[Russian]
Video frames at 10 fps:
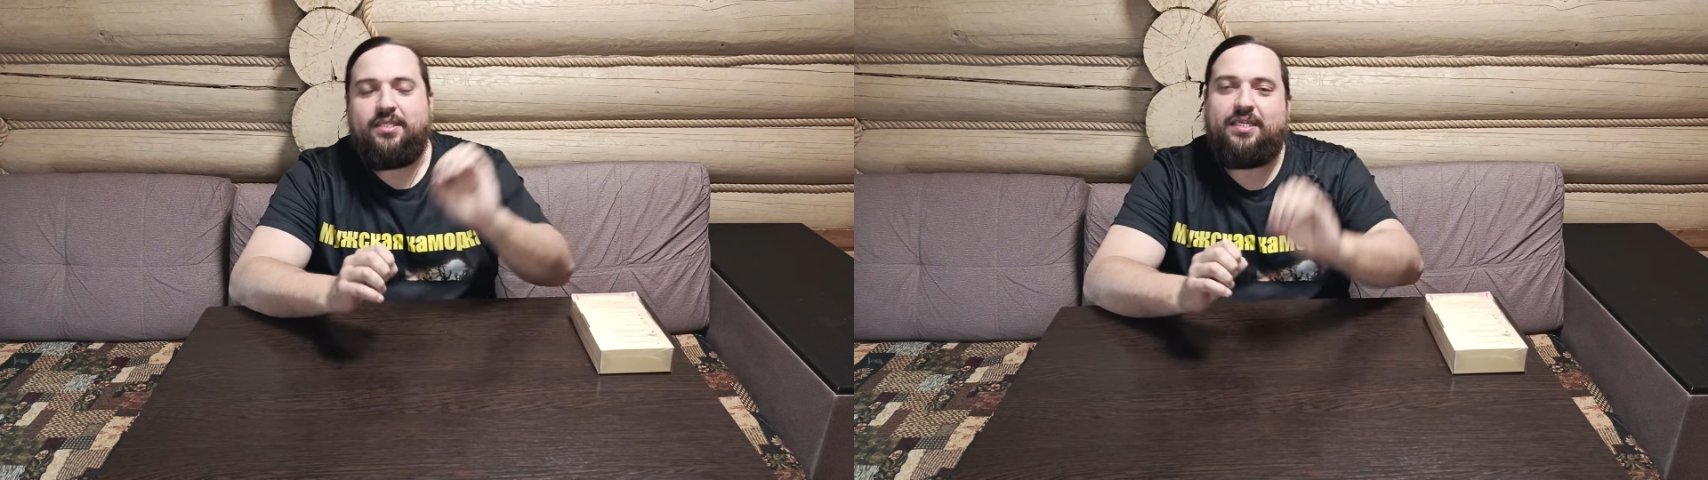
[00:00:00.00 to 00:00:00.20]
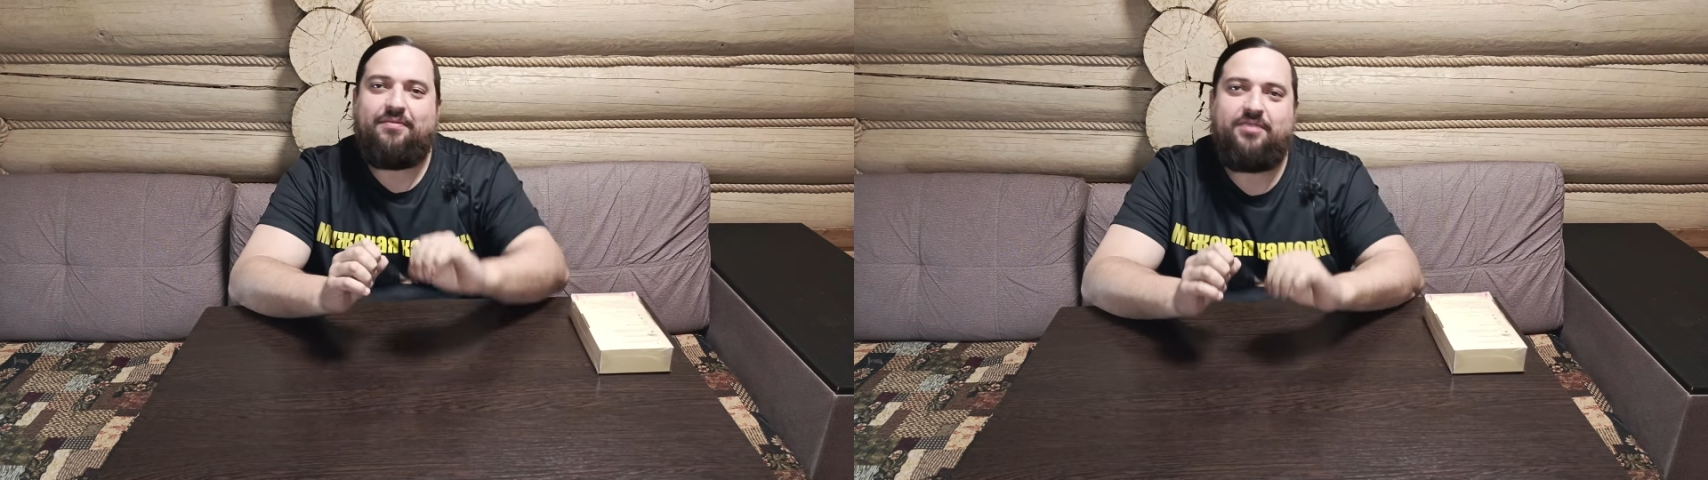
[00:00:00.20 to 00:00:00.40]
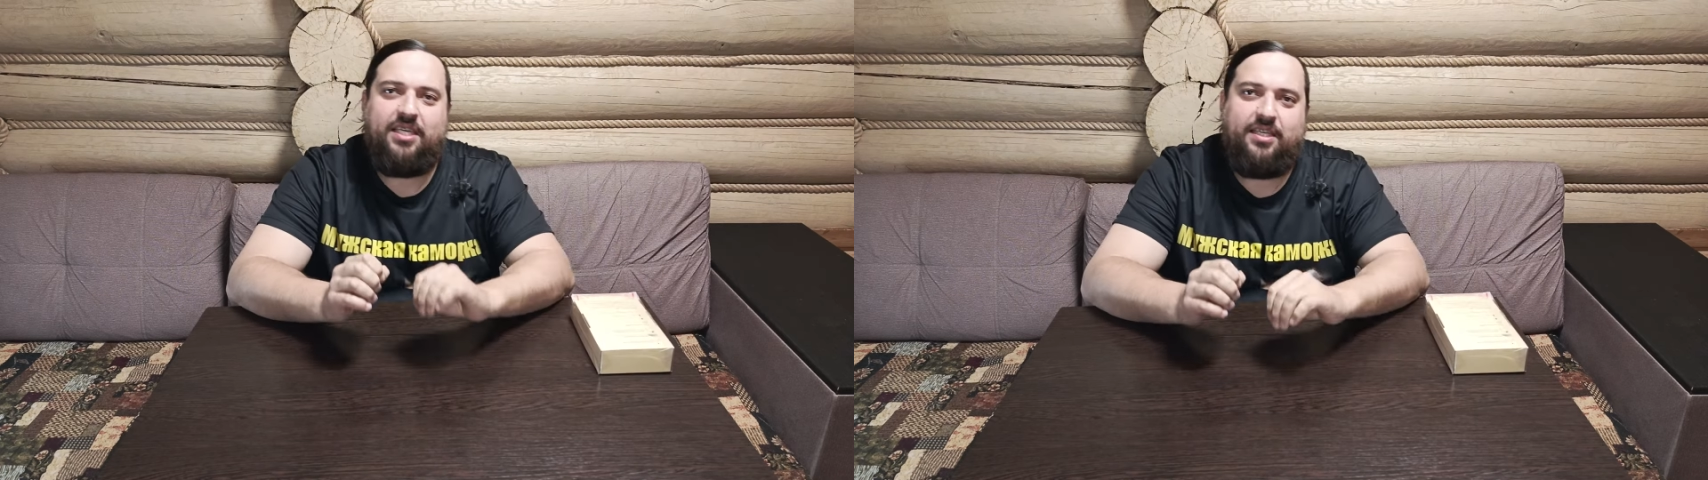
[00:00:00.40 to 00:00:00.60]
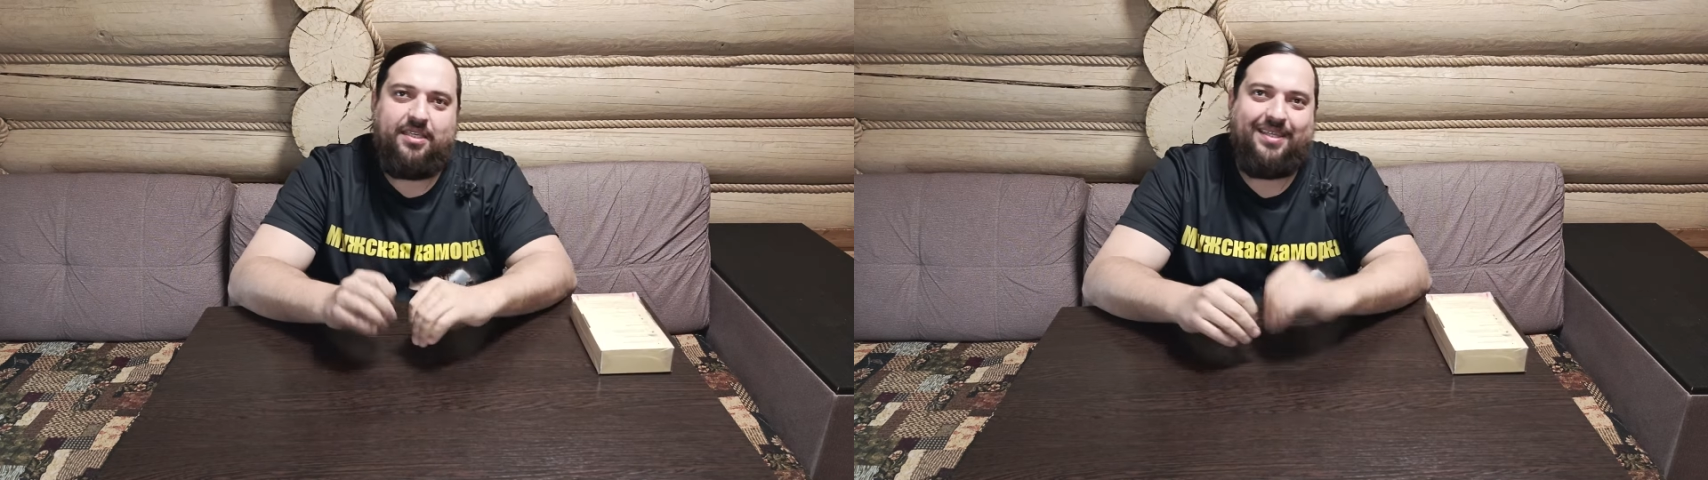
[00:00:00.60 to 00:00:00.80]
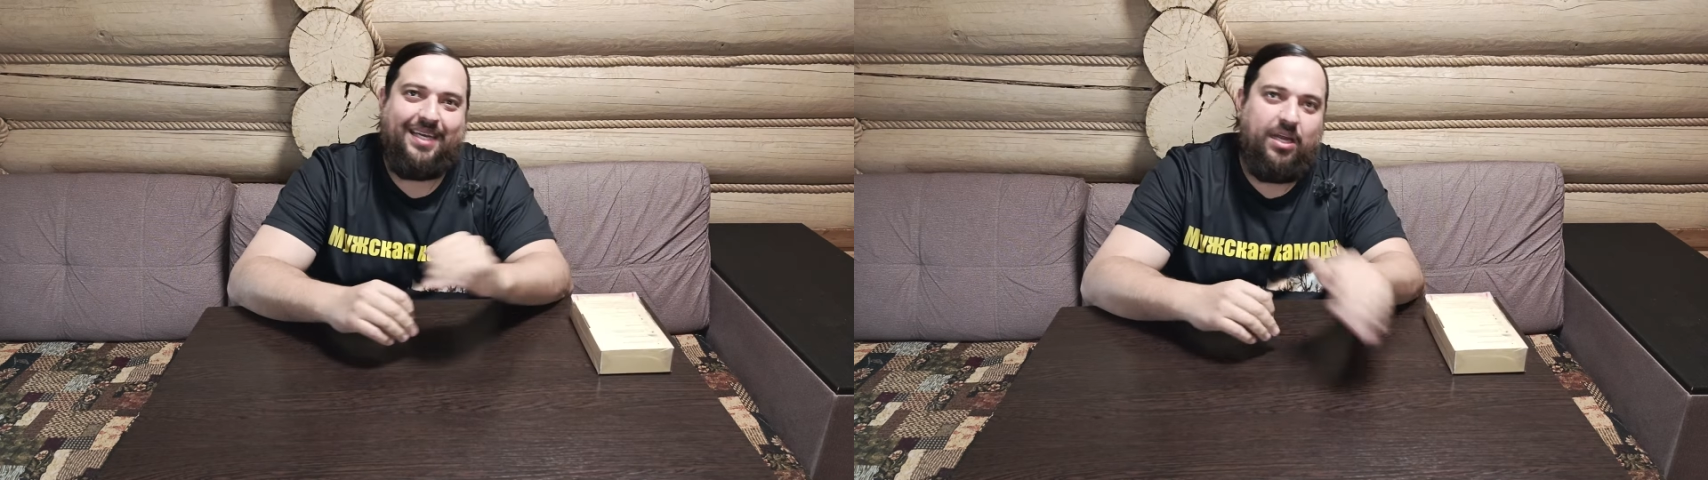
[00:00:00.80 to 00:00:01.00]
сравнение
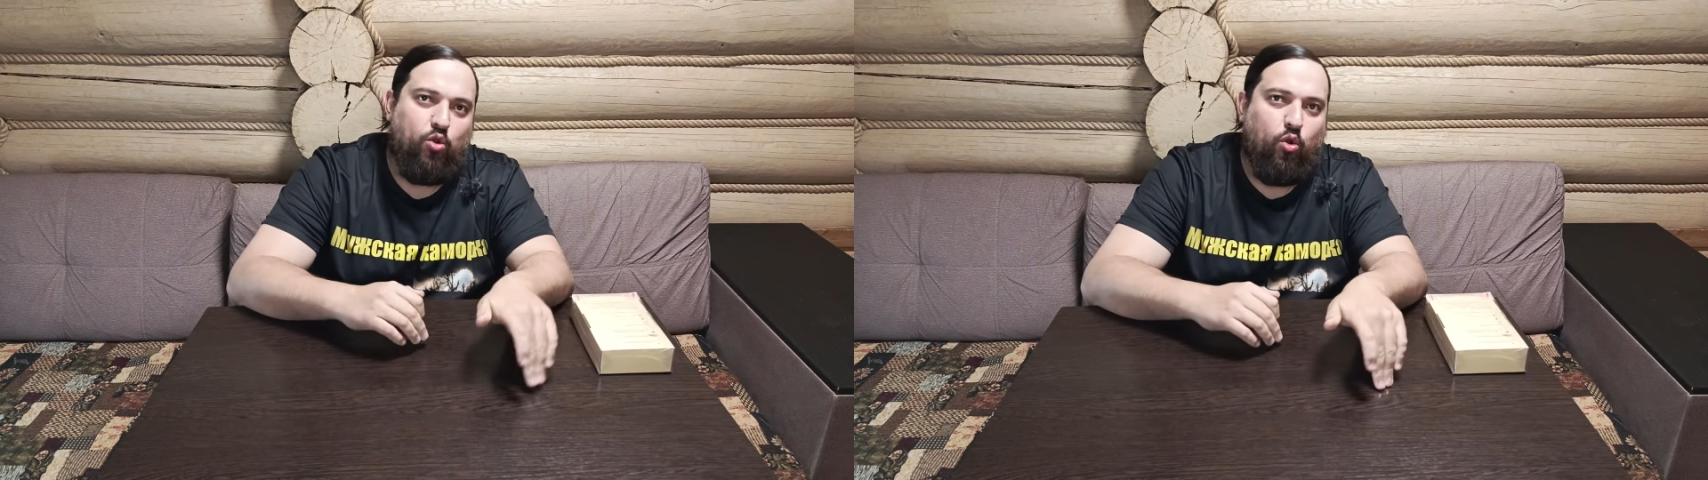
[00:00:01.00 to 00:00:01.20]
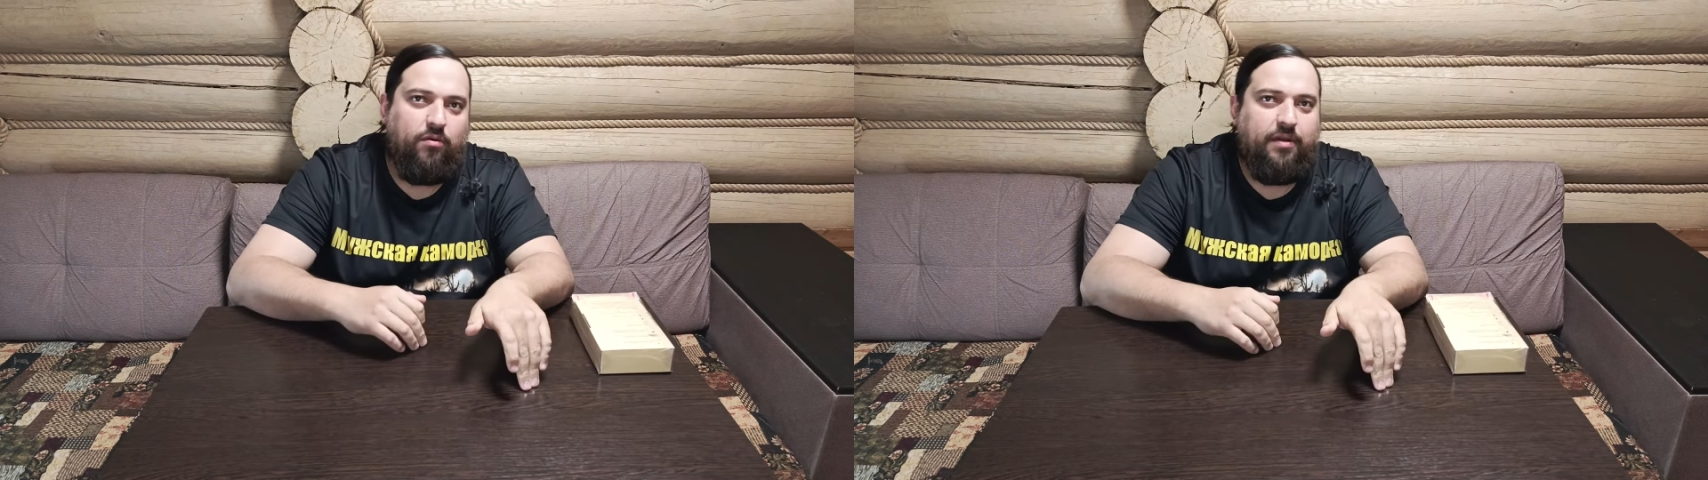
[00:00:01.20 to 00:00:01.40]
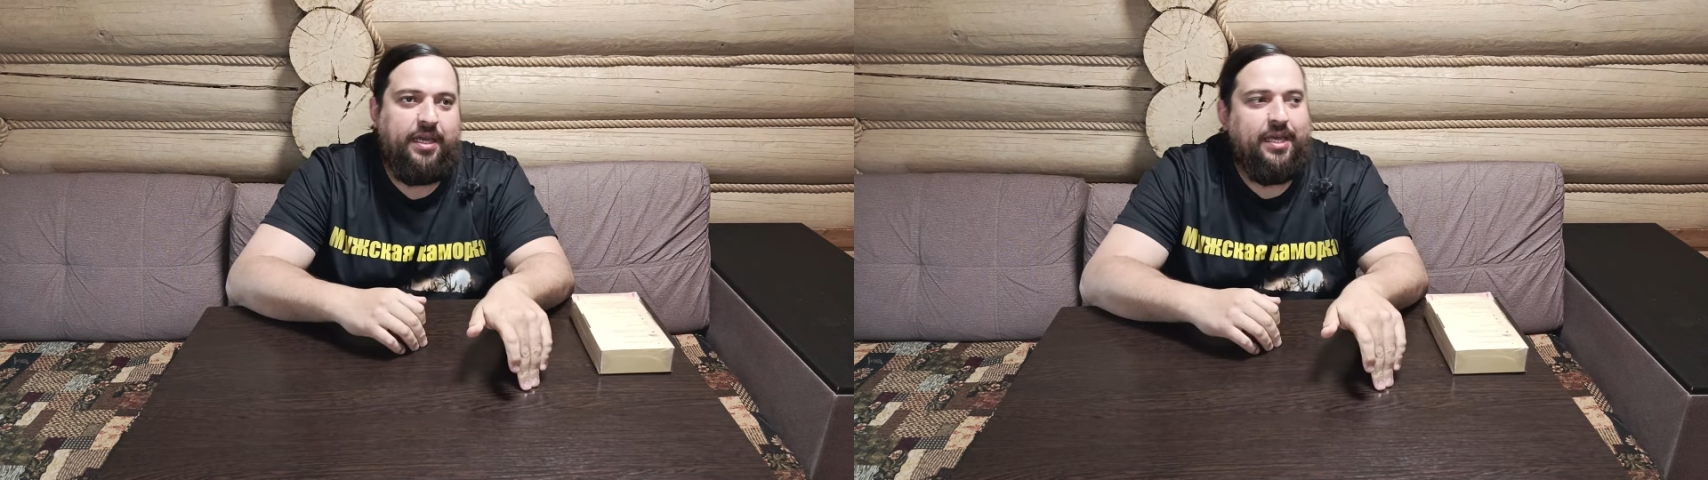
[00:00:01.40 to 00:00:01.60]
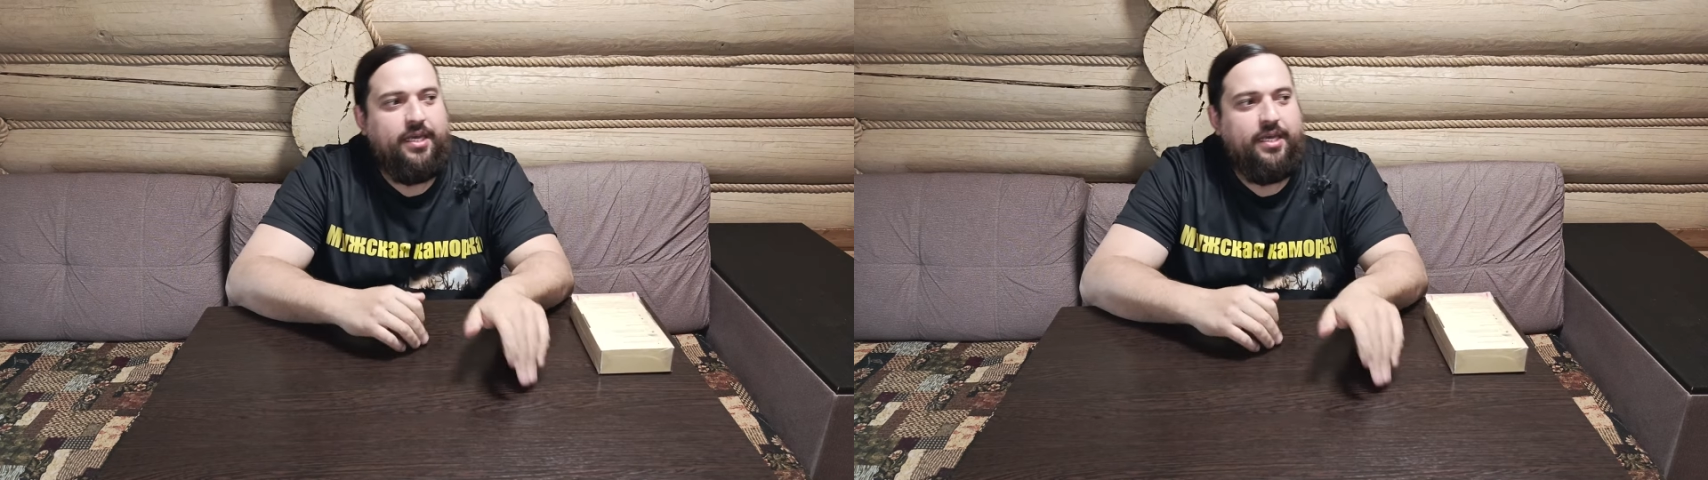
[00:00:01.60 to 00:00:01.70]
дорогого